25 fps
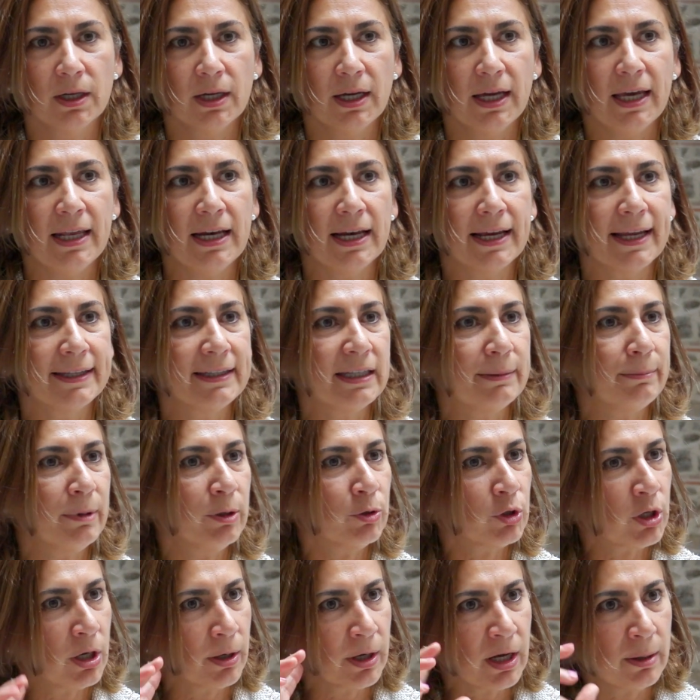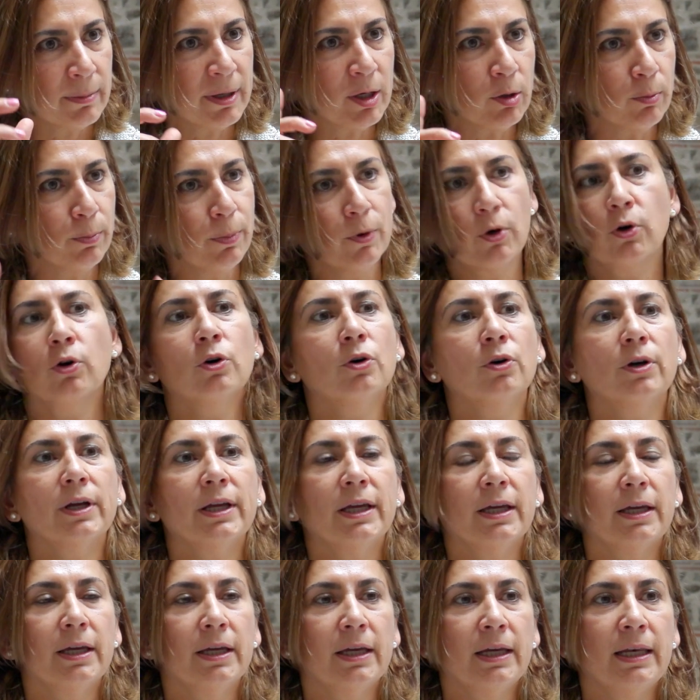en el que tenemos que cambiar un poco
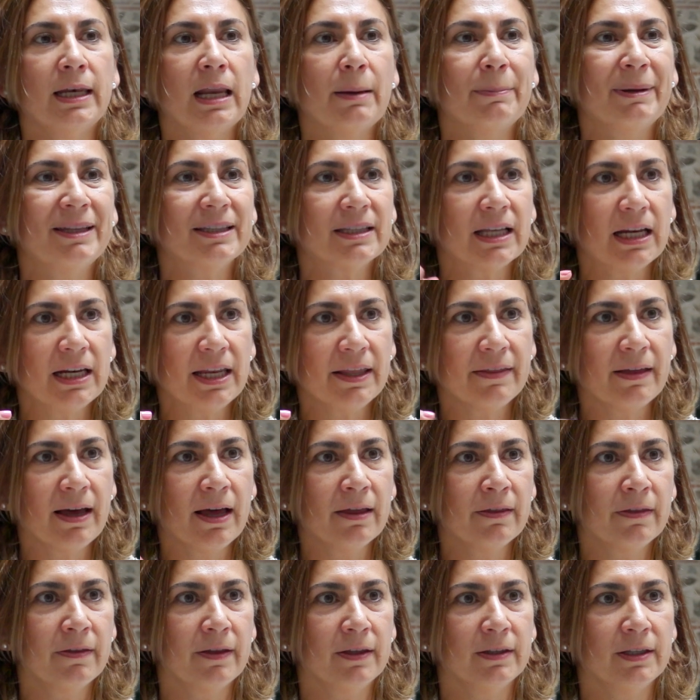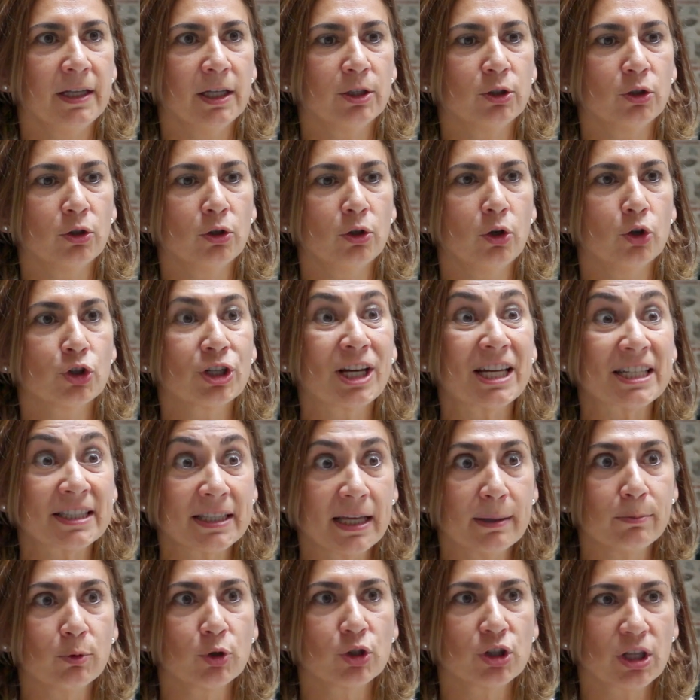eh, eh, la mentalidad de todos los que
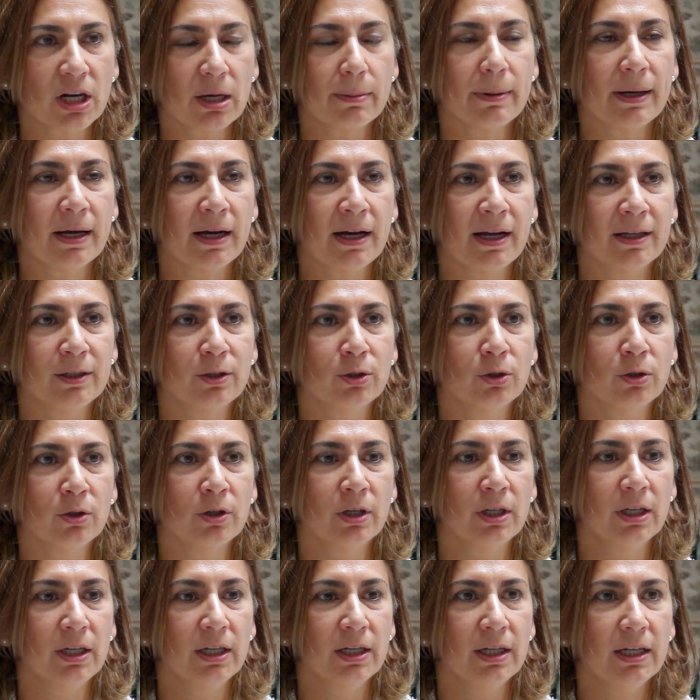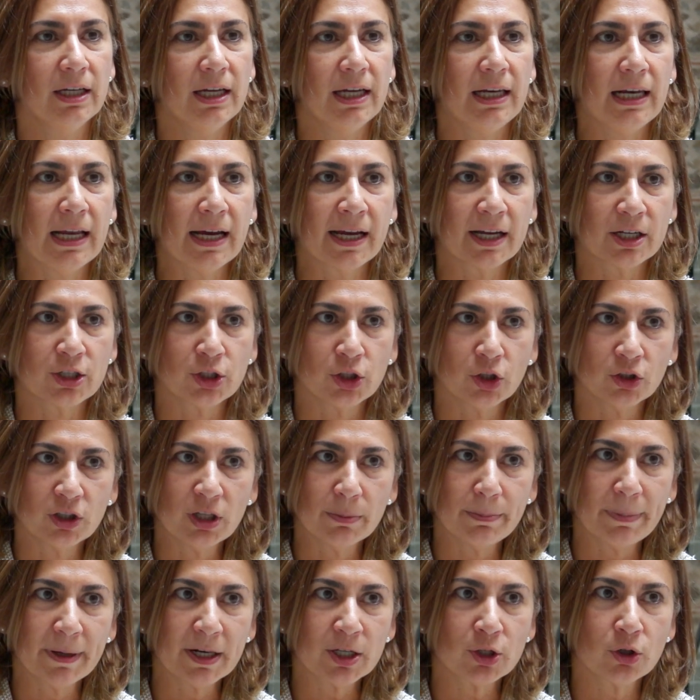estamos trabajando en la gestión
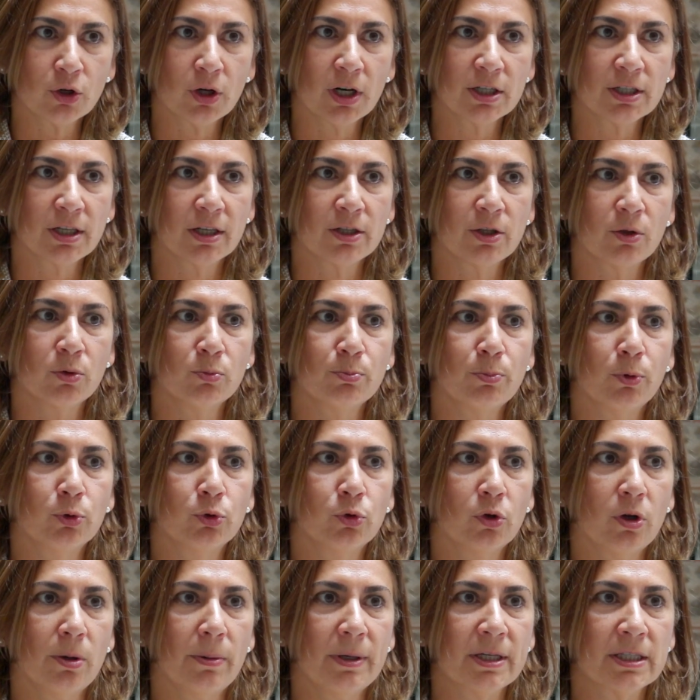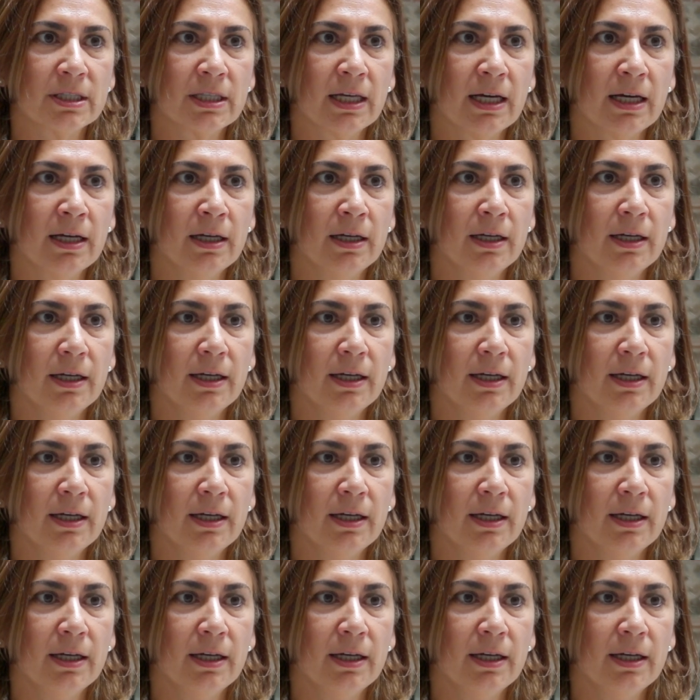de personas desde un punto de vista